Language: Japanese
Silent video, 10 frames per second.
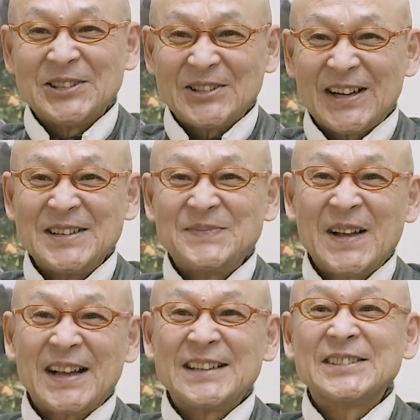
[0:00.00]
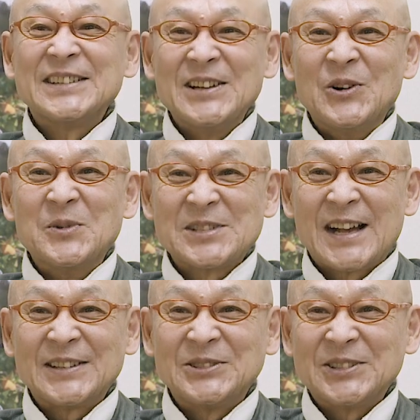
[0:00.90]
うのとか、はい、いっぱい書いてるよね重さ
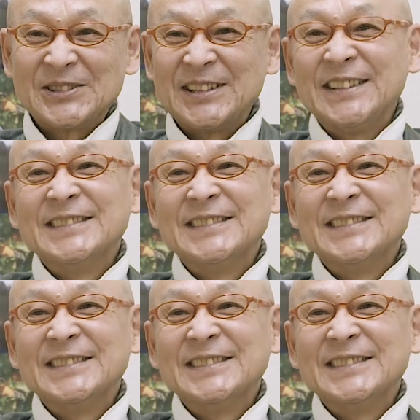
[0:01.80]
がどうのって。